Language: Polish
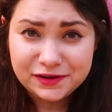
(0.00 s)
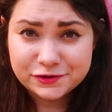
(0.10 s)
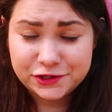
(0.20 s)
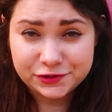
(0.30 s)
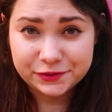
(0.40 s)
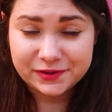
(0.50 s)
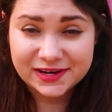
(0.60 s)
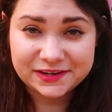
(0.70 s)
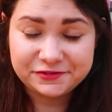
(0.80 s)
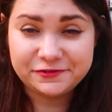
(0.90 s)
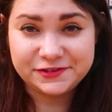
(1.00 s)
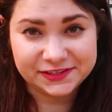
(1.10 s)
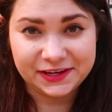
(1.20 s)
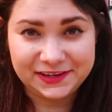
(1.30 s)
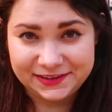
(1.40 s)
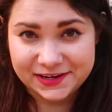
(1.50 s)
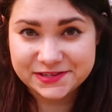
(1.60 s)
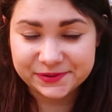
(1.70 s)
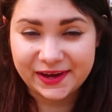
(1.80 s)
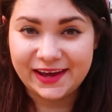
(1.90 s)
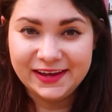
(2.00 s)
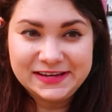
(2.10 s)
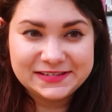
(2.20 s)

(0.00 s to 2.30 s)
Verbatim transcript: Inną rzeczą, która zawsze wszystkich interesuje